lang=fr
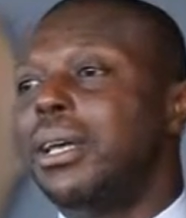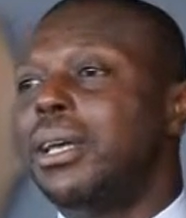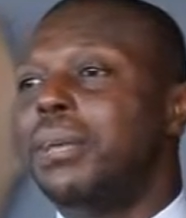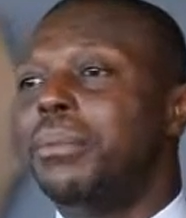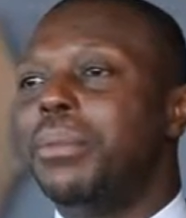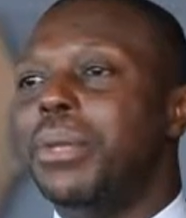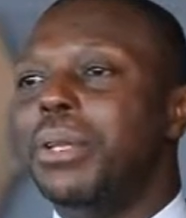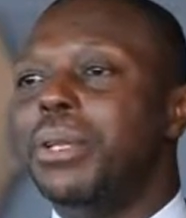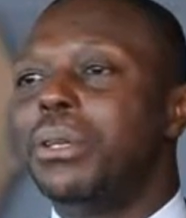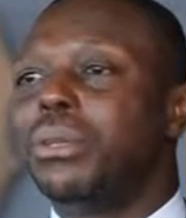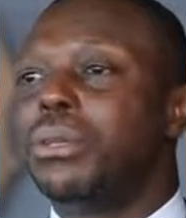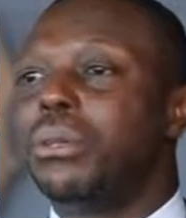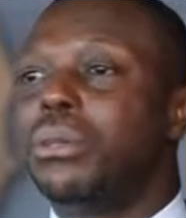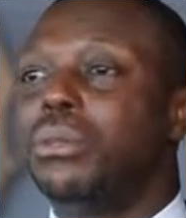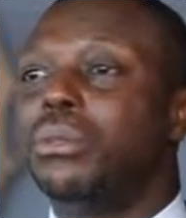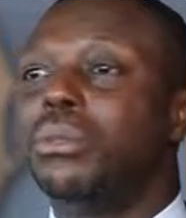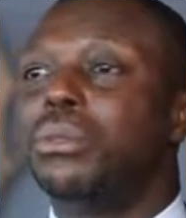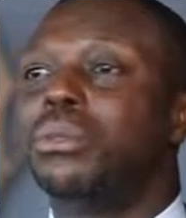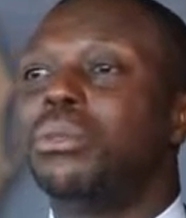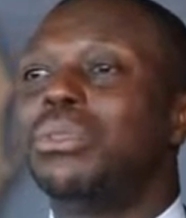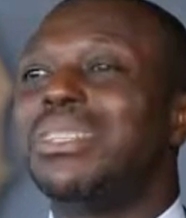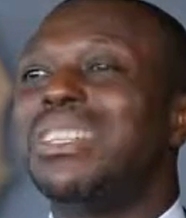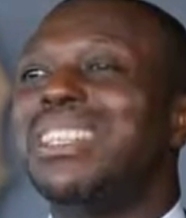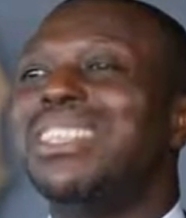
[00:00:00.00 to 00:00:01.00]
et bien
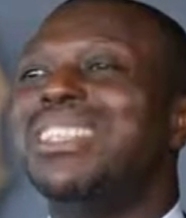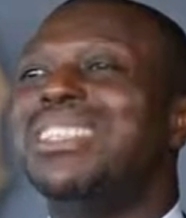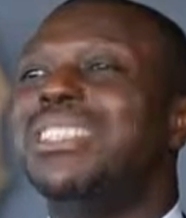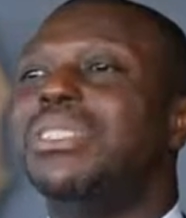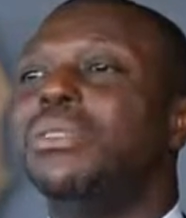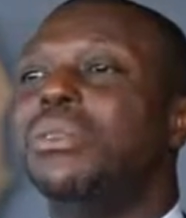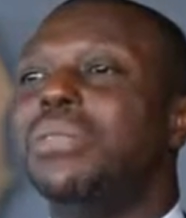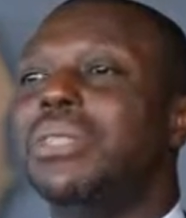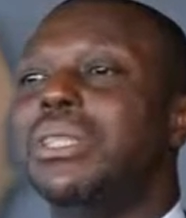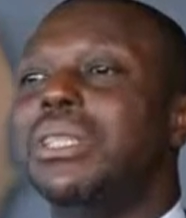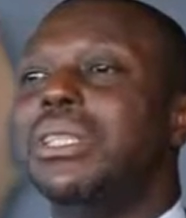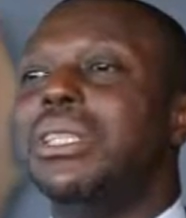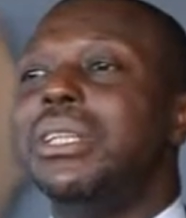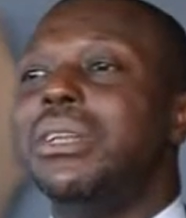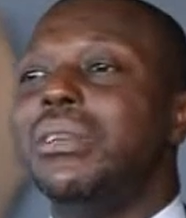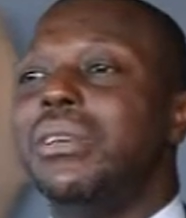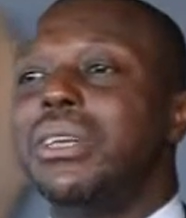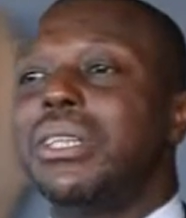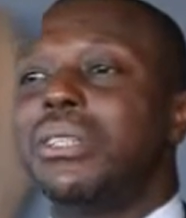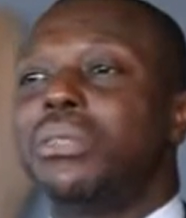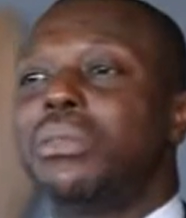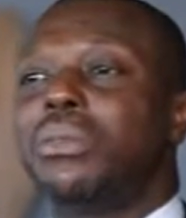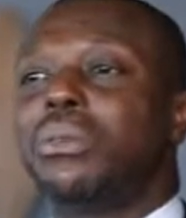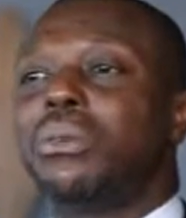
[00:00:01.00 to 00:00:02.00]
entendu toutes les autres
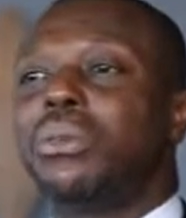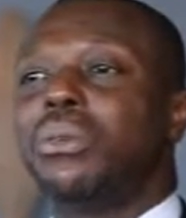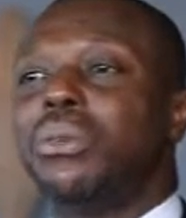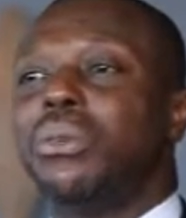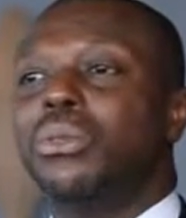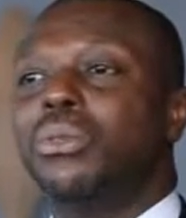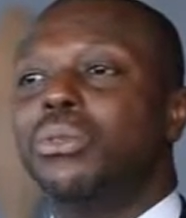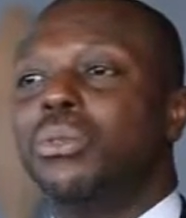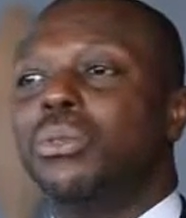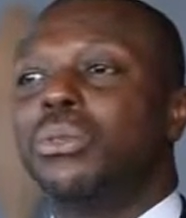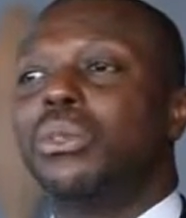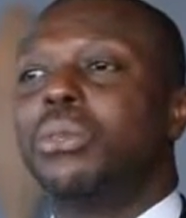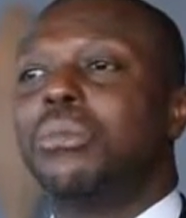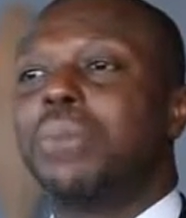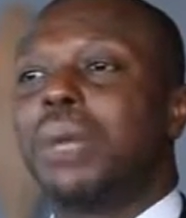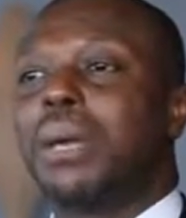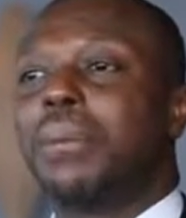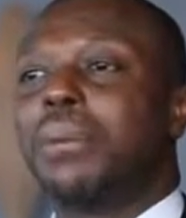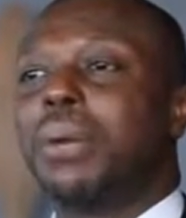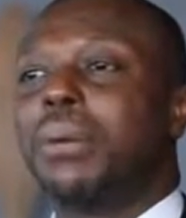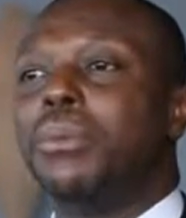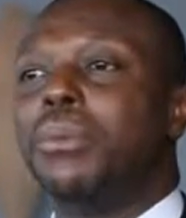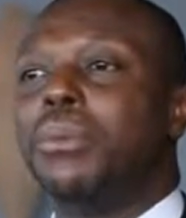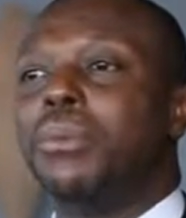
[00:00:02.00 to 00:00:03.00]
innovations que nous sommes
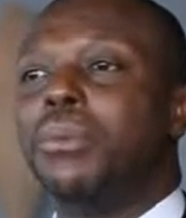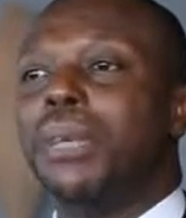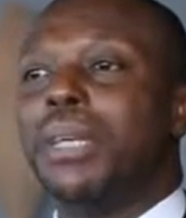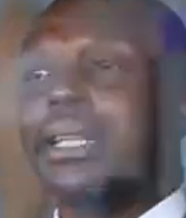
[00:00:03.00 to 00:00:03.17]
capables de